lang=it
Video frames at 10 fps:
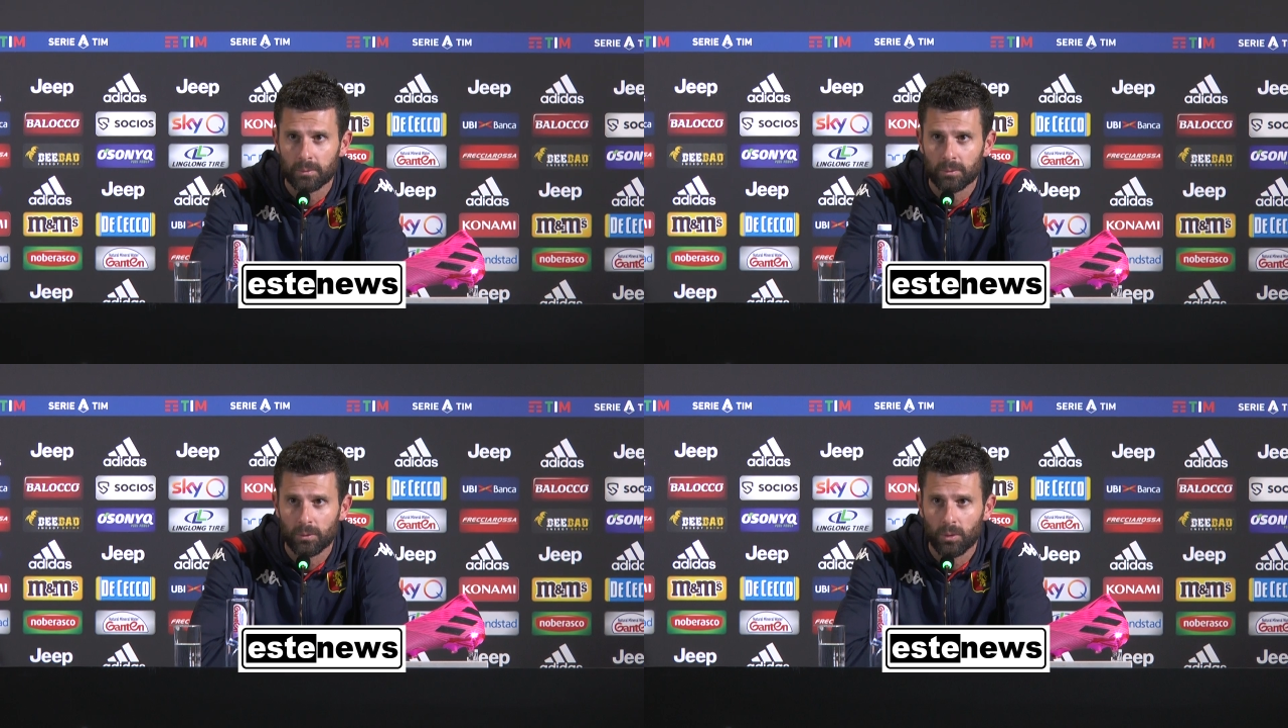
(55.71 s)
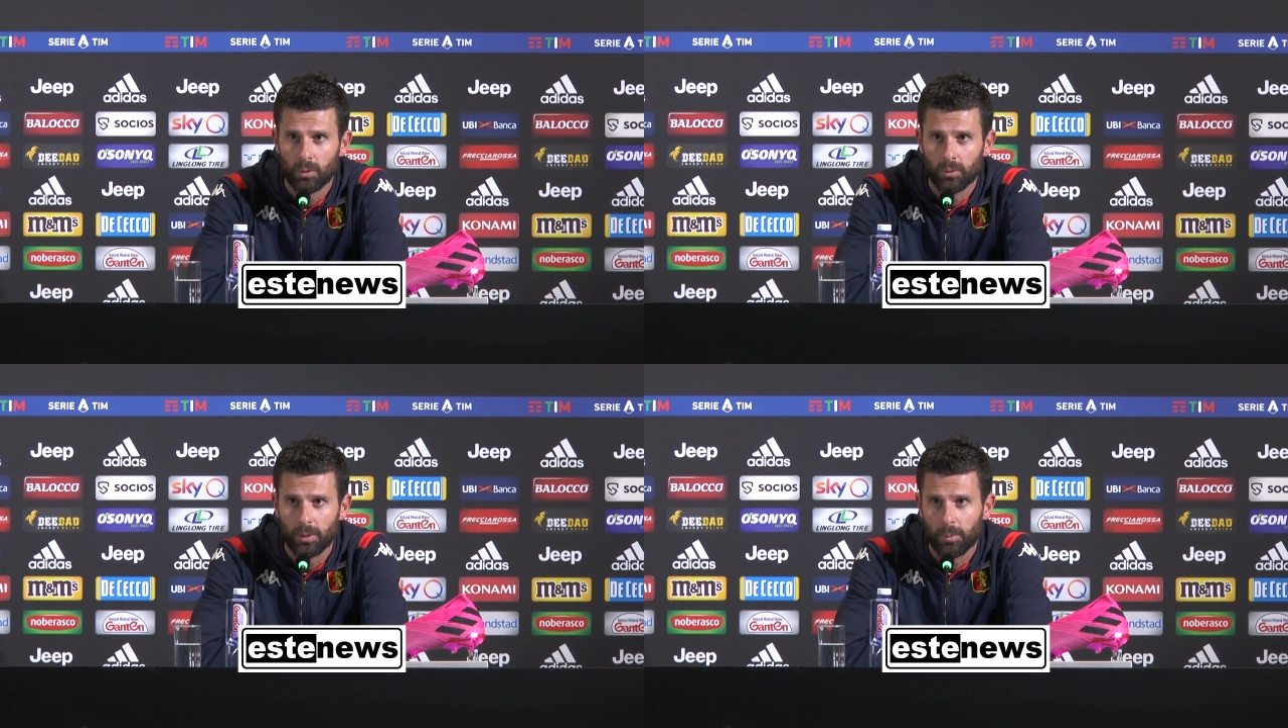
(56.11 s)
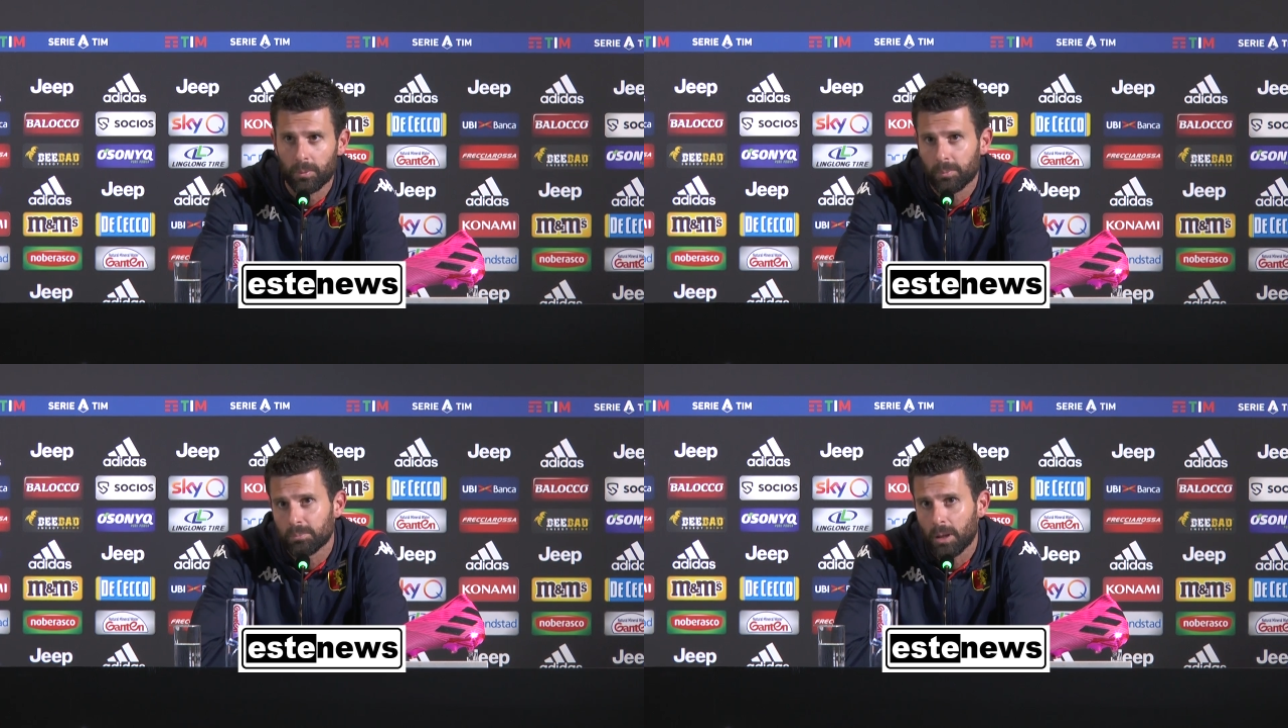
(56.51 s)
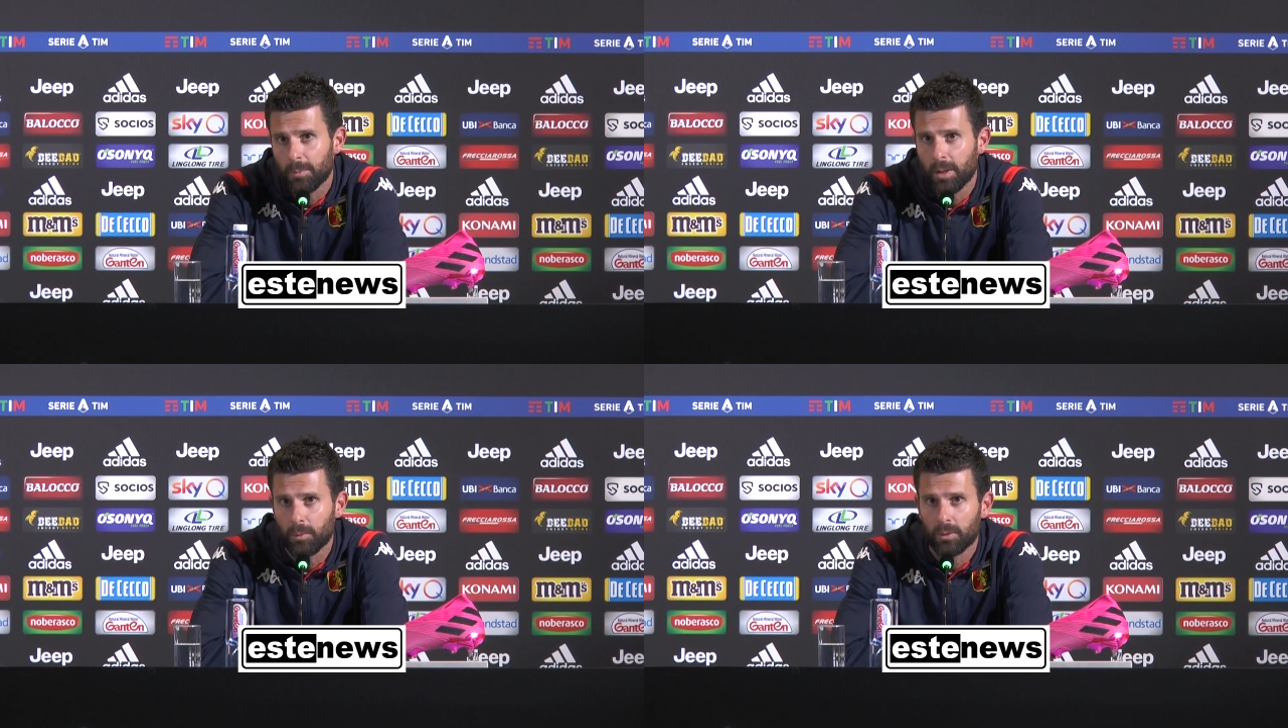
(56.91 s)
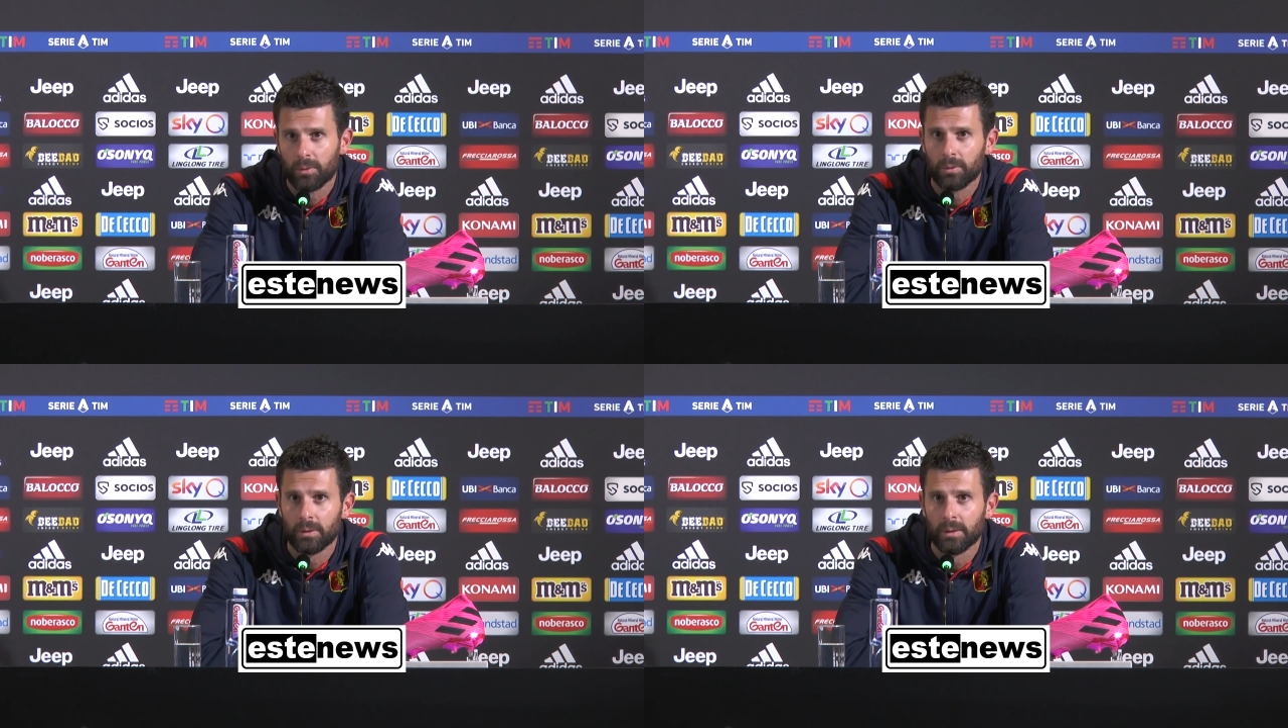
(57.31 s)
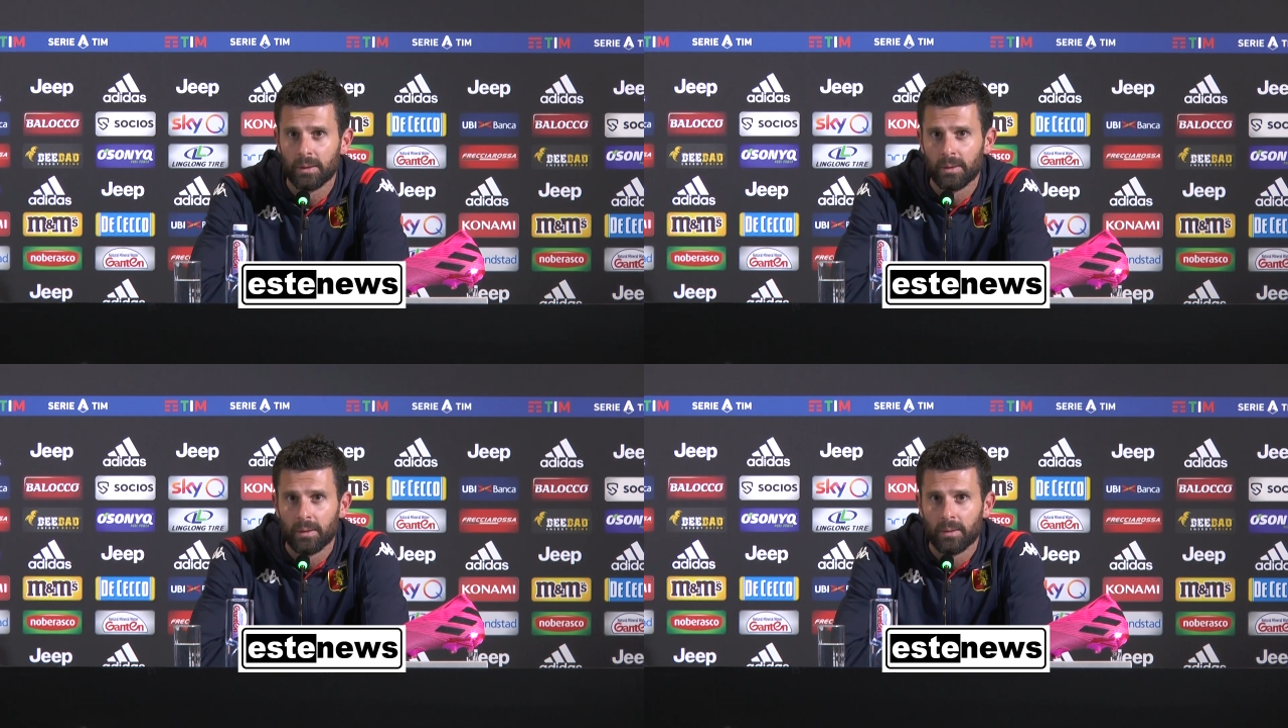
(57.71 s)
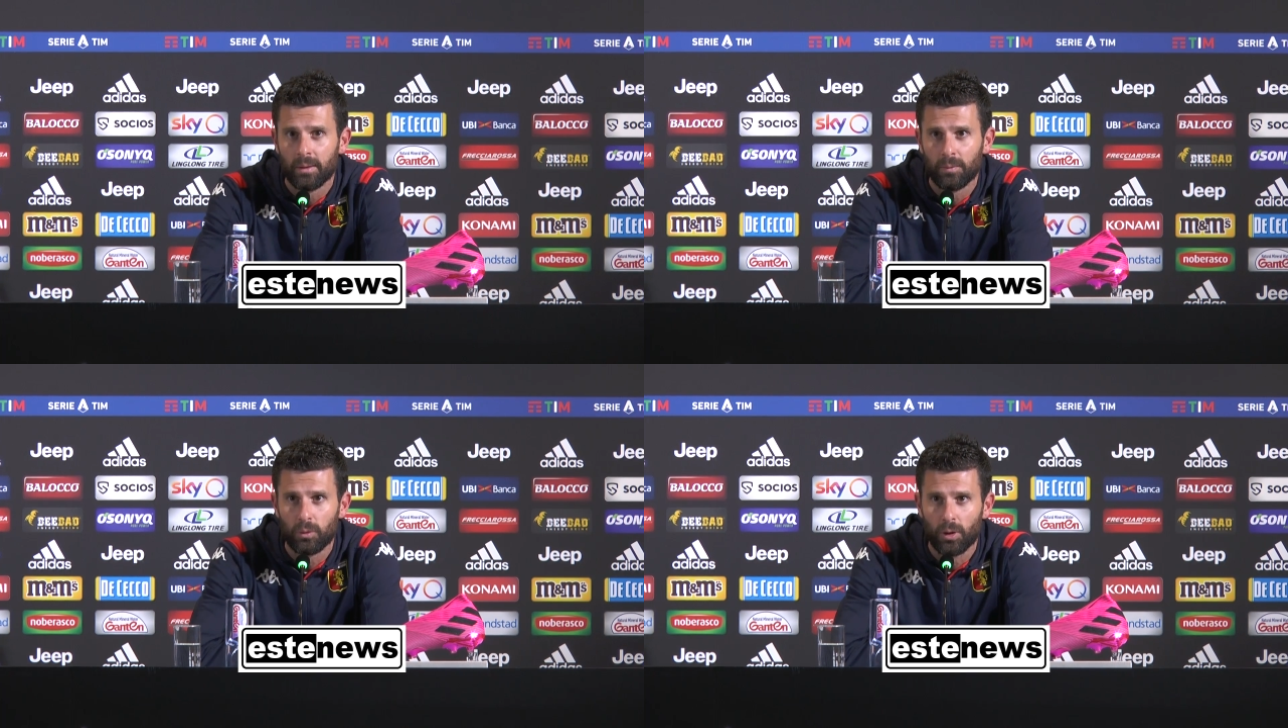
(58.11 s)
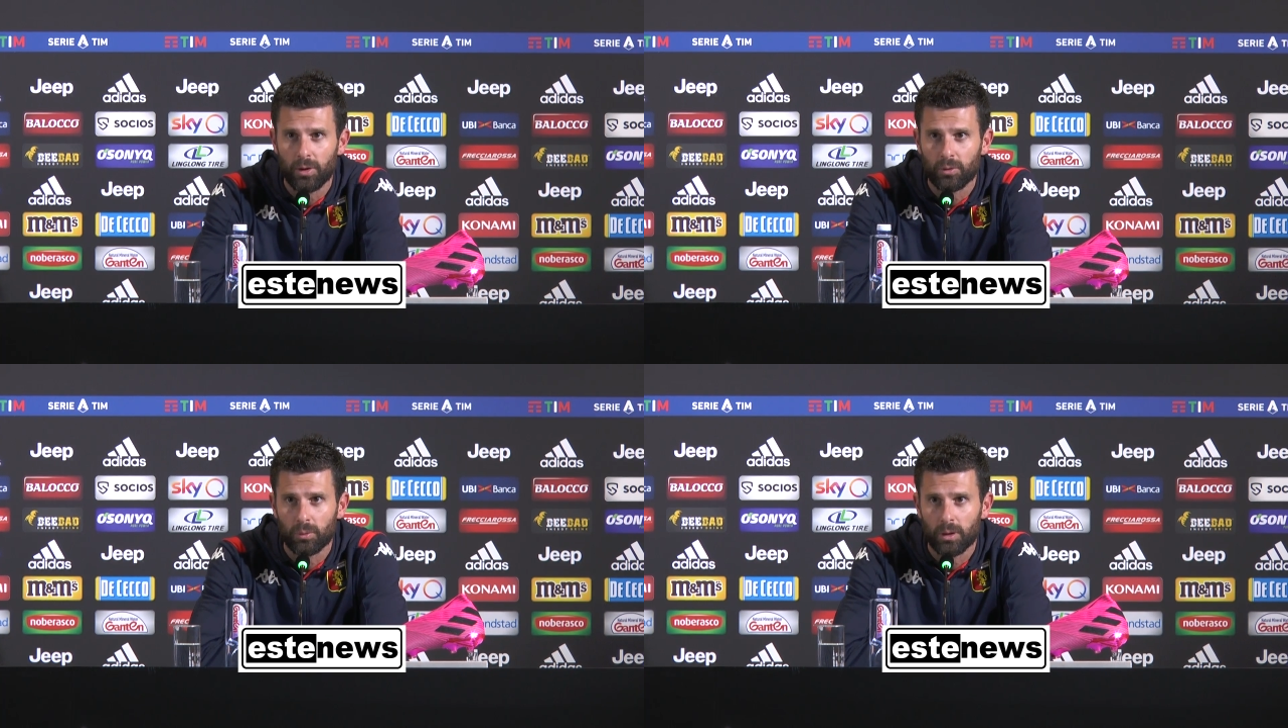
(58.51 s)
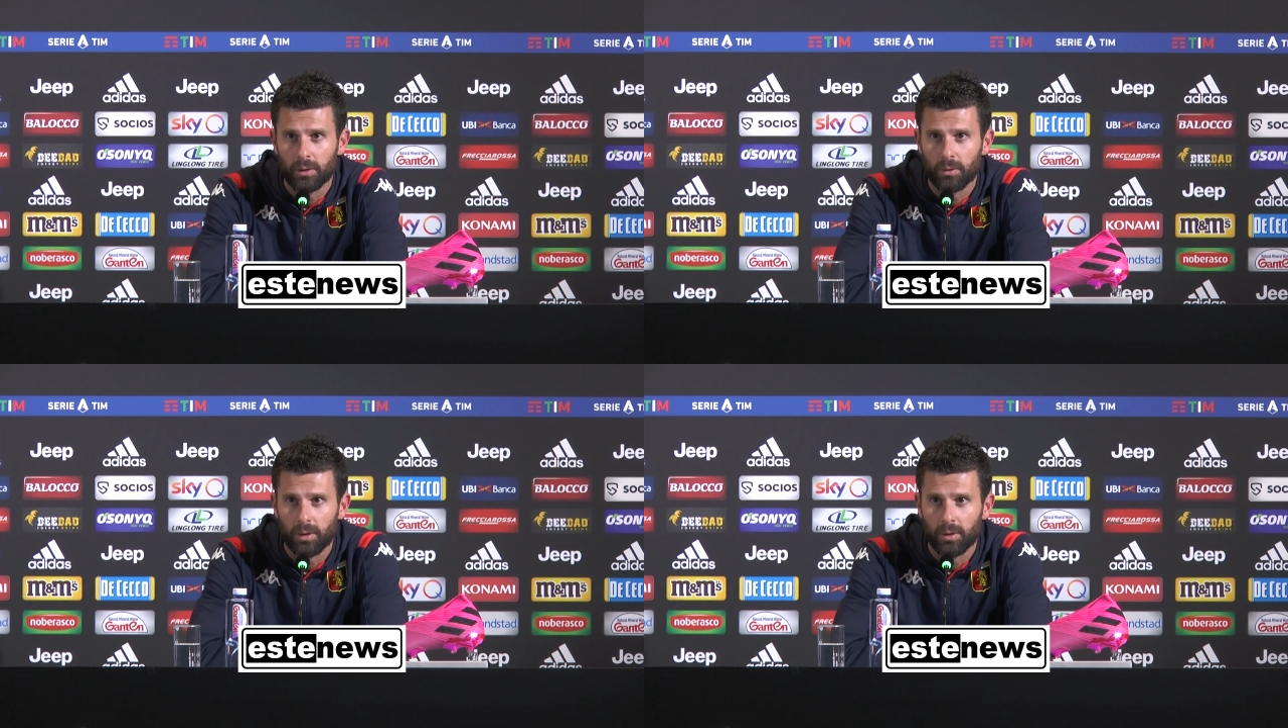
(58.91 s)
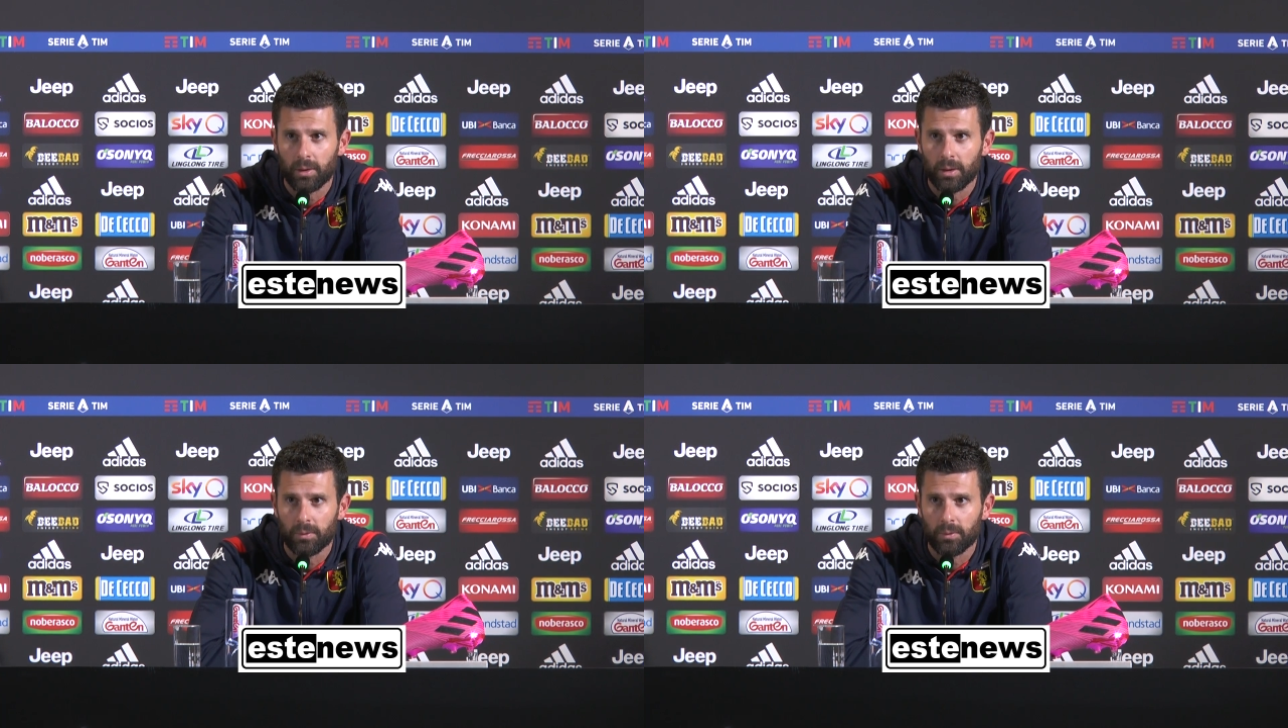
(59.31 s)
non abbiamo avuto il risultato che, che,